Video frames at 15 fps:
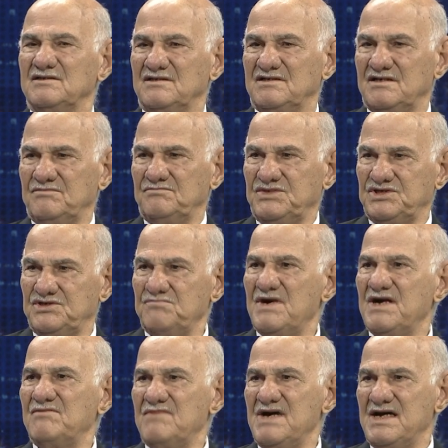
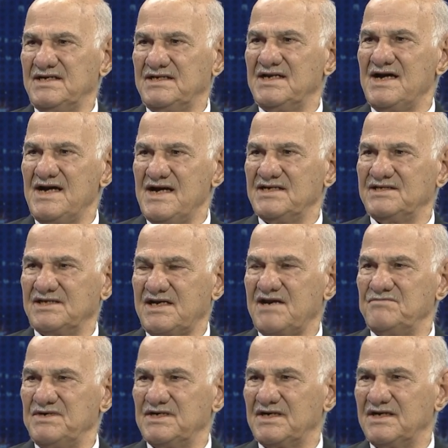الشمال ما عندنا حاجة
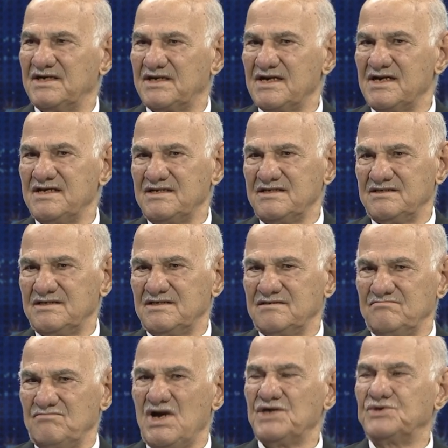كبيرة للري
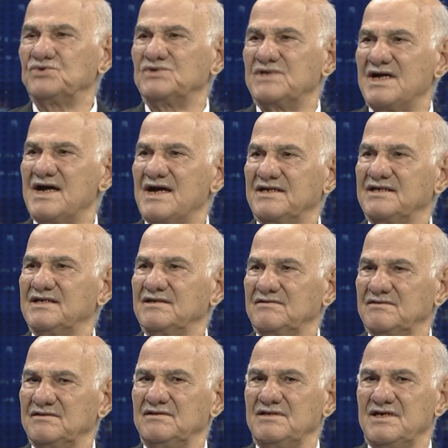محدودة يعني
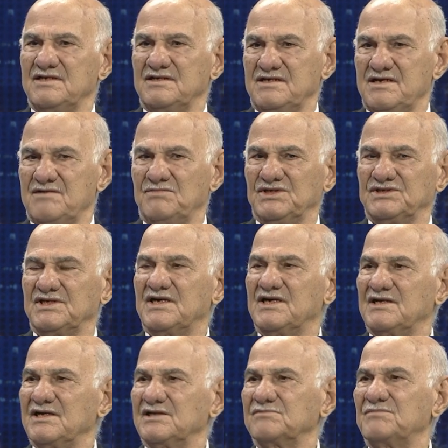لأن هي منطقة
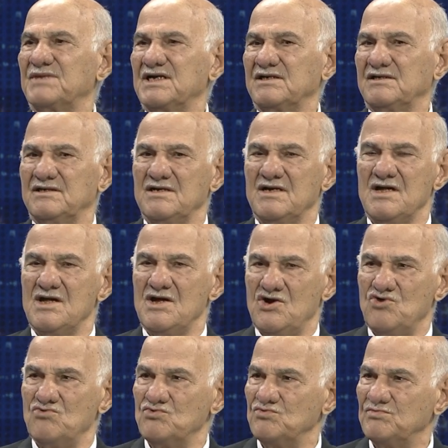رطبة
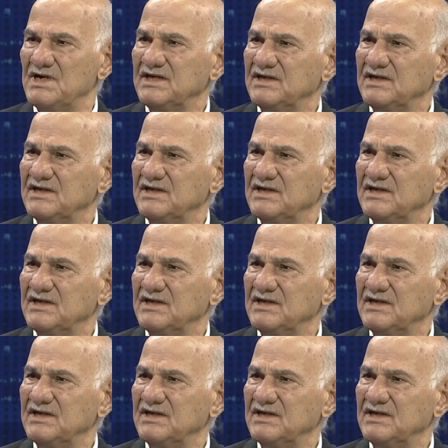عموما